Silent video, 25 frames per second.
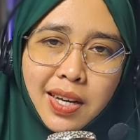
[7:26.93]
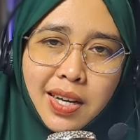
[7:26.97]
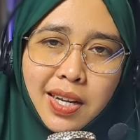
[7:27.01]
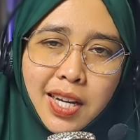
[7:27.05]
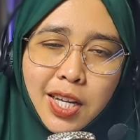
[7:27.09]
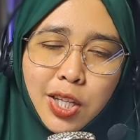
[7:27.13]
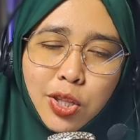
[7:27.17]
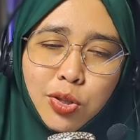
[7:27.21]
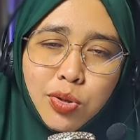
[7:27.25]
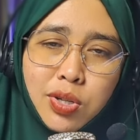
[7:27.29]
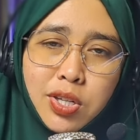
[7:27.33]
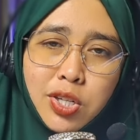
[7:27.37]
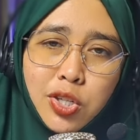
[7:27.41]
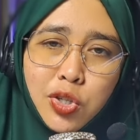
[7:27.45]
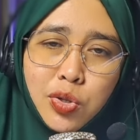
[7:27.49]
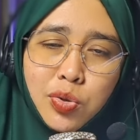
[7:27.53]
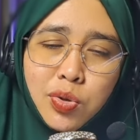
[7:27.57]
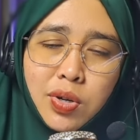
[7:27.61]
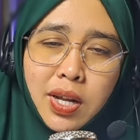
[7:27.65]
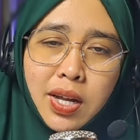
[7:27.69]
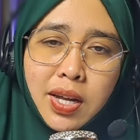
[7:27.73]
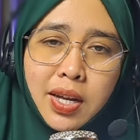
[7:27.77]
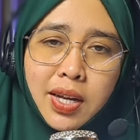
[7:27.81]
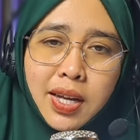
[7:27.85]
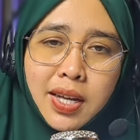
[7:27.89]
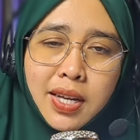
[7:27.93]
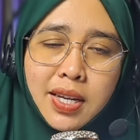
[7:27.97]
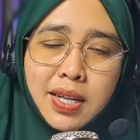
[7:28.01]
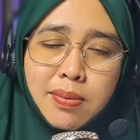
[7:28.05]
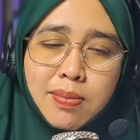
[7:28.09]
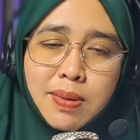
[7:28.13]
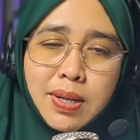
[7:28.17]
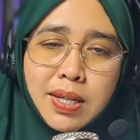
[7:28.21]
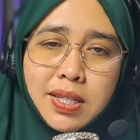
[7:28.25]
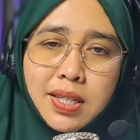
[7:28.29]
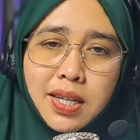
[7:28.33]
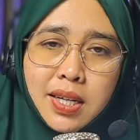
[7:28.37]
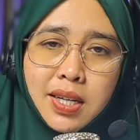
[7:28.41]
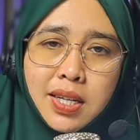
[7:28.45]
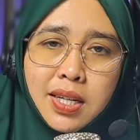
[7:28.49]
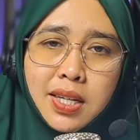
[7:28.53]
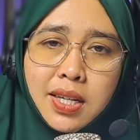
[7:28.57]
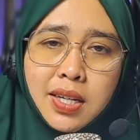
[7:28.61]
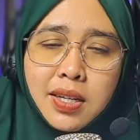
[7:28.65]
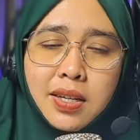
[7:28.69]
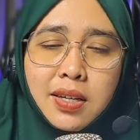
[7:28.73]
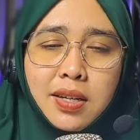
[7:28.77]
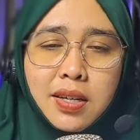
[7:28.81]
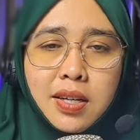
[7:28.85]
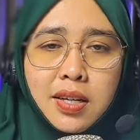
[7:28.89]
itu disunahkan dibaca
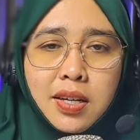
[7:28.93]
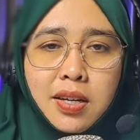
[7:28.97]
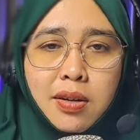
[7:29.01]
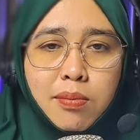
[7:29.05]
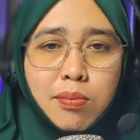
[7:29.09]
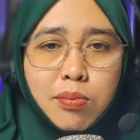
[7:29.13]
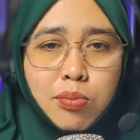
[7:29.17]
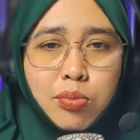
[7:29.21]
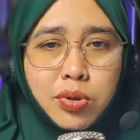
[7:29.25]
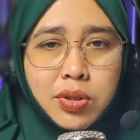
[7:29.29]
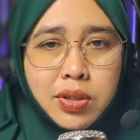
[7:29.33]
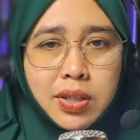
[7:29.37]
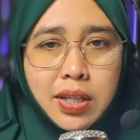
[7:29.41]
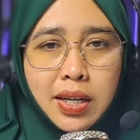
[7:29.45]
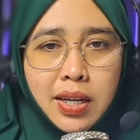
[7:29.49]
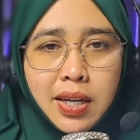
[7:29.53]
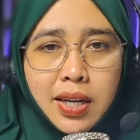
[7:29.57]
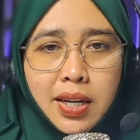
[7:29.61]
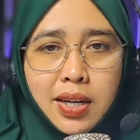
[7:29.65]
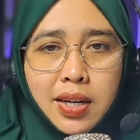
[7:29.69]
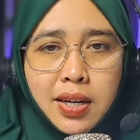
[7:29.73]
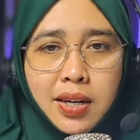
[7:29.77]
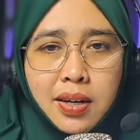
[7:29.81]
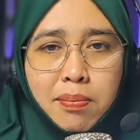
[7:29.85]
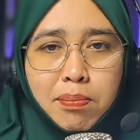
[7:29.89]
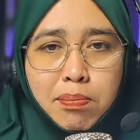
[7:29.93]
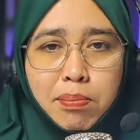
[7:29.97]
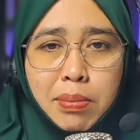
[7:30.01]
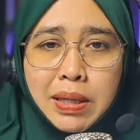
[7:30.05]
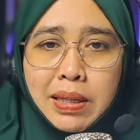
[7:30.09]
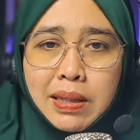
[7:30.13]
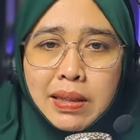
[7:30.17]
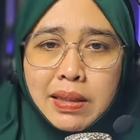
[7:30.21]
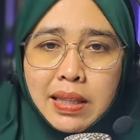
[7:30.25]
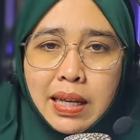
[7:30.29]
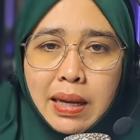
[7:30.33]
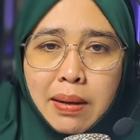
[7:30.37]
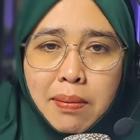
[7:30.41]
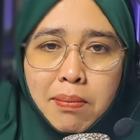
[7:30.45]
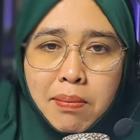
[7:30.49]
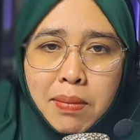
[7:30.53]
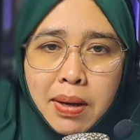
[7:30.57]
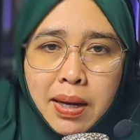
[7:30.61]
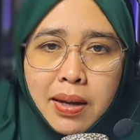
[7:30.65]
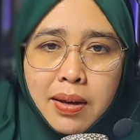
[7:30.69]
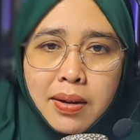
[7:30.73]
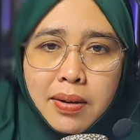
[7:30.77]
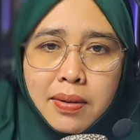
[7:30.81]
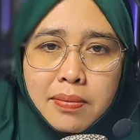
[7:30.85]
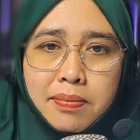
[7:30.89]
di putaran
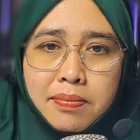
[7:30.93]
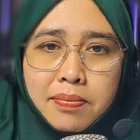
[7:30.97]
pertama.